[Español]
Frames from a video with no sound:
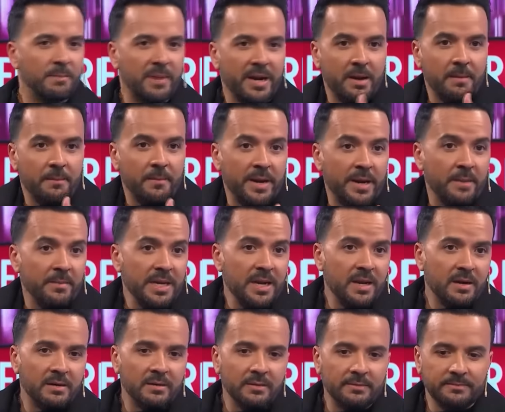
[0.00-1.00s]
Para, para mí,
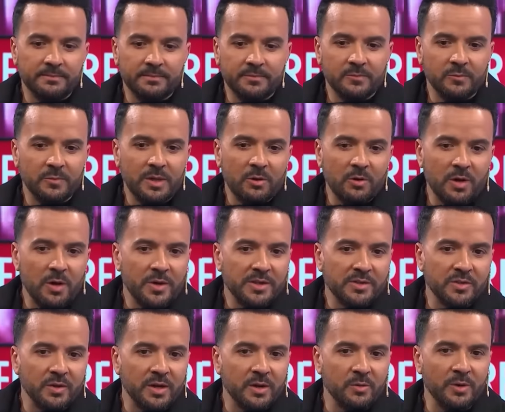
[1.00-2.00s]
la, una
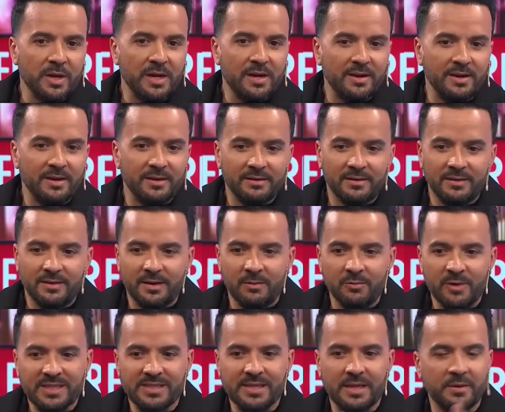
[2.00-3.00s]
colaboración es una, es
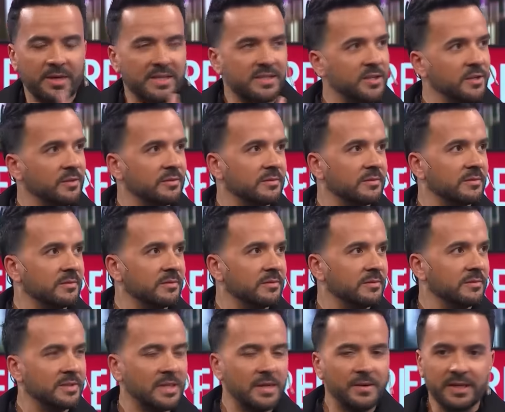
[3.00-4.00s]
una celebración,
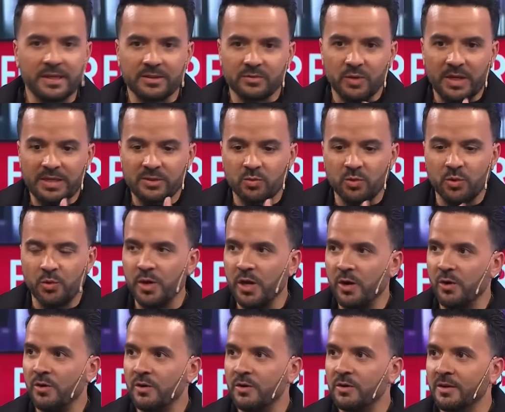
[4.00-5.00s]
¿sabes? Es, una
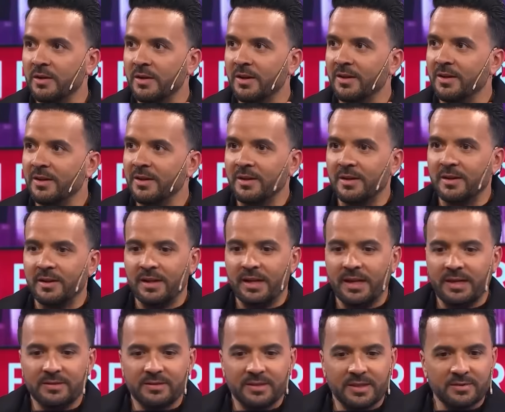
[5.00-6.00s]
unión,
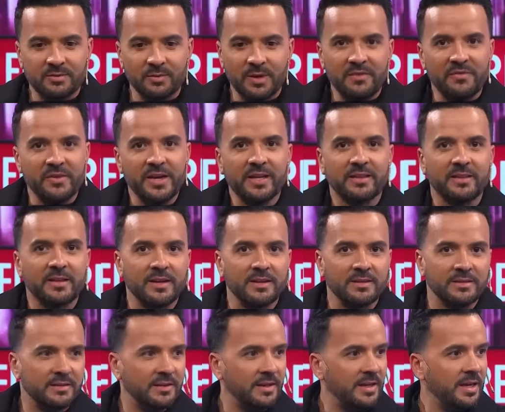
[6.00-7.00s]
es, una fiesta.
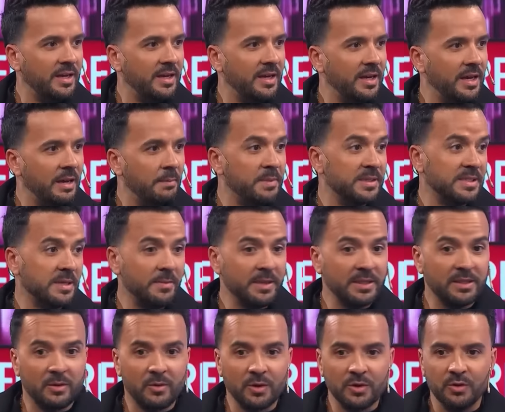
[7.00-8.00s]
Eh,
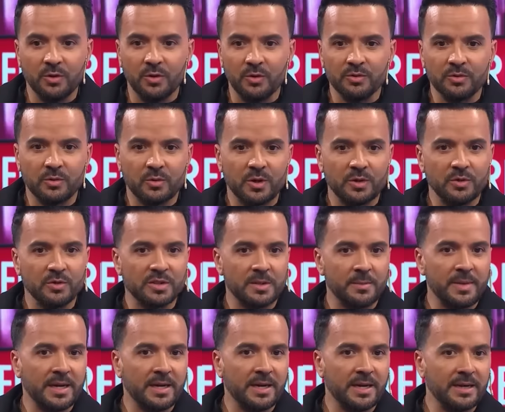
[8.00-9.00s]
especialmente cuando, cuando se
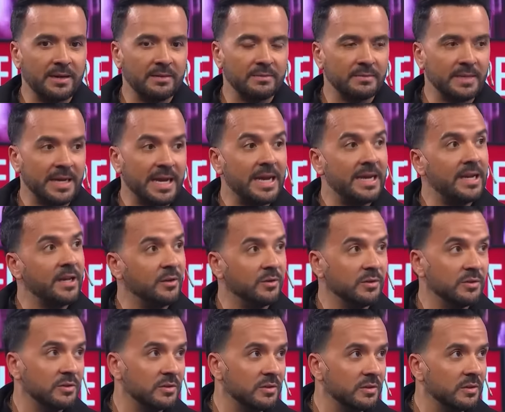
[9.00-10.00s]
mezclan
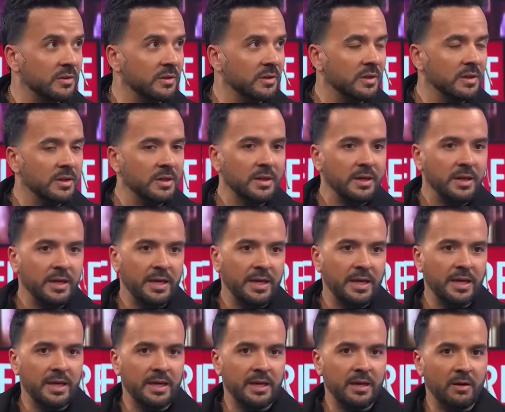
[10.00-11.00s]
géneros
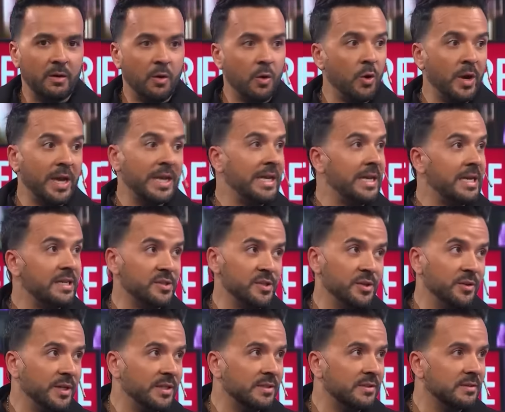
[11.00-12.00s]
eh, o
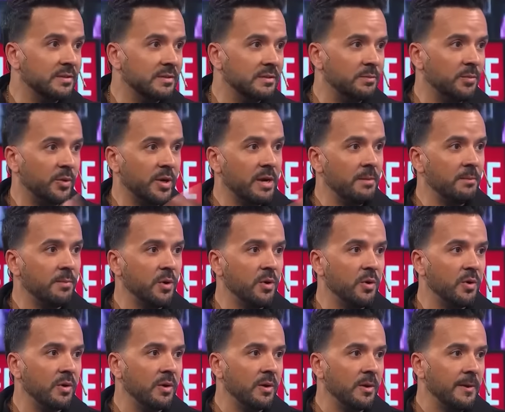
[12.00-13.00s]
generaciones. Por
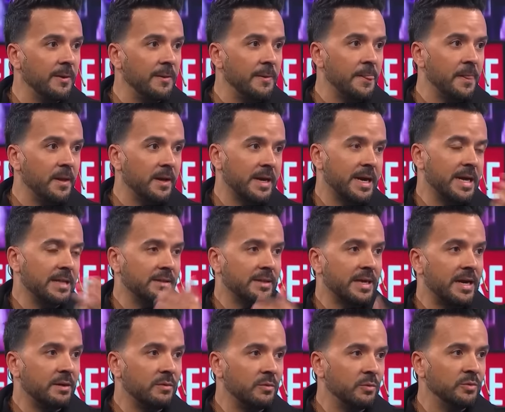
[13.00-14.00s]
ejemplo,
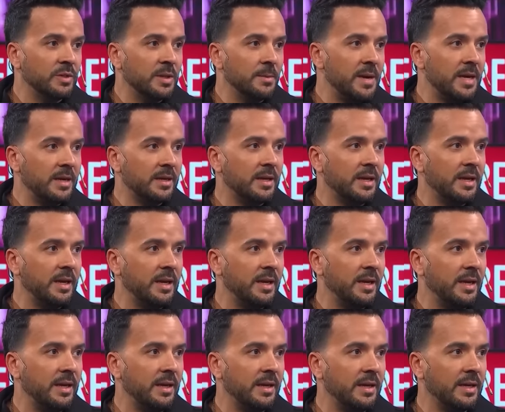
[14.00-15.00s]
cantar un tema
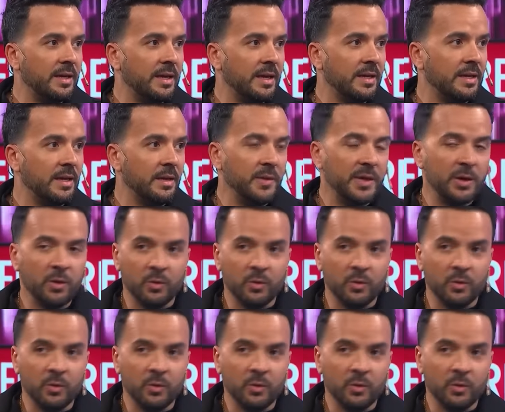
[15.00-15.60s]
que, escribí